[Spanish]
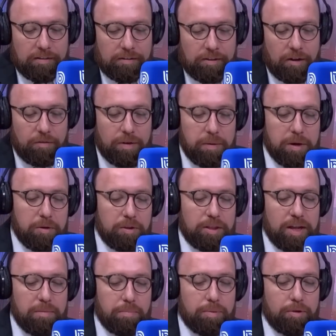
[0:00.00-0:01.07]
se los vamos a
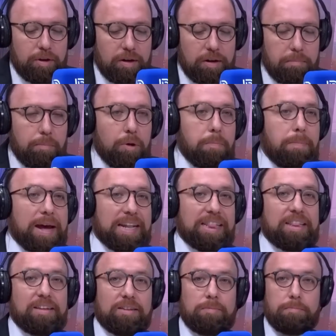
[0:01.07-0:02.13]
contar por, por
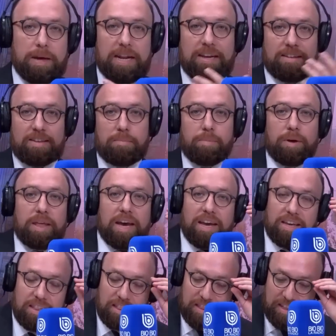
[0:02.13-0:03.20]
partes para que se
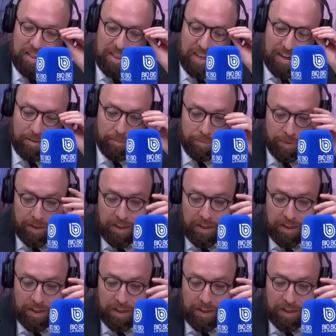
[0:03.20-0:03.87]
pueda entender.